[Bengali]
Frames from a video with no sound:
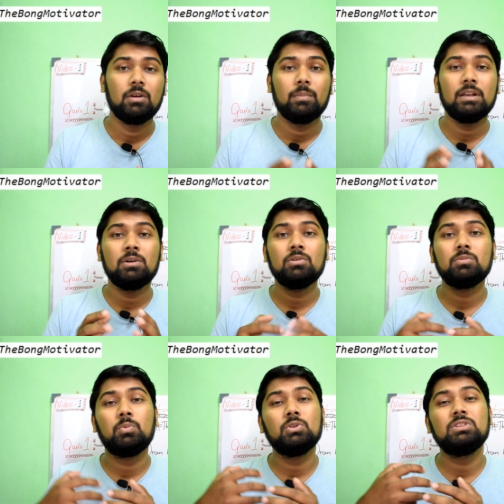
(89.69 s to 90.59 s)
মানে ও
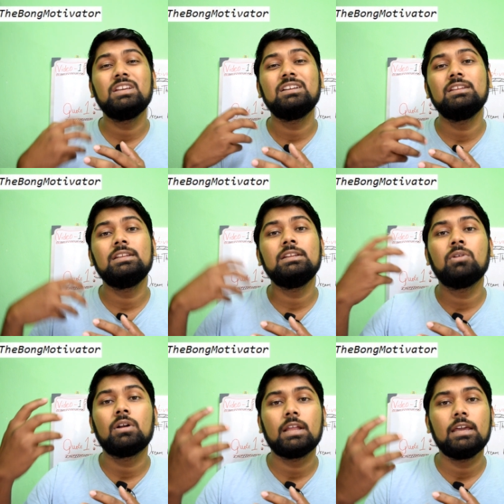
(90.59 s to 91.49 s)
প্রত্যেক দিনই
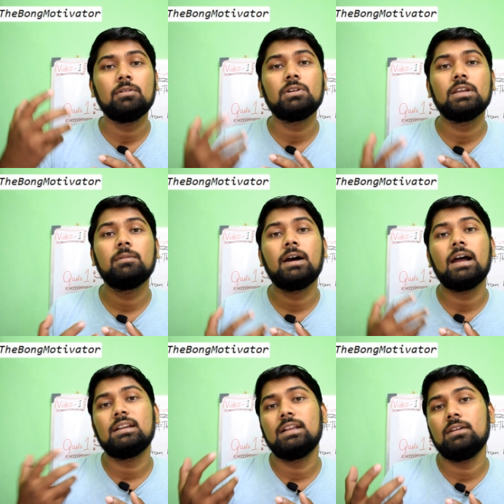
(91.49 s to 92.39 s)
নটায় ওঠে বা
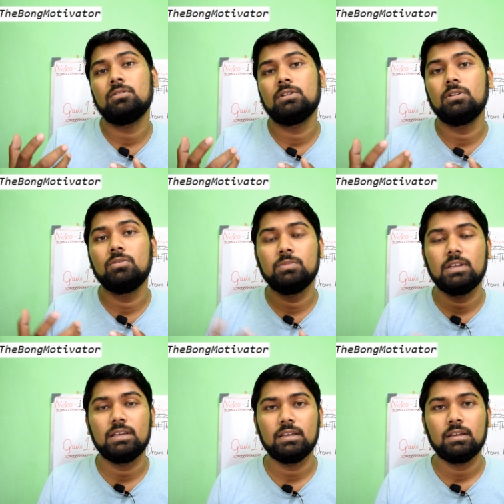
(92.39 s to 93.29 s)
আটটায় ওঠে ঘুম
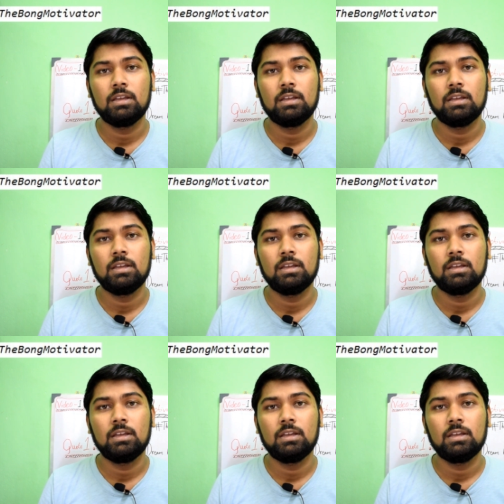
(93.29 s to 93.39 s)
থেকে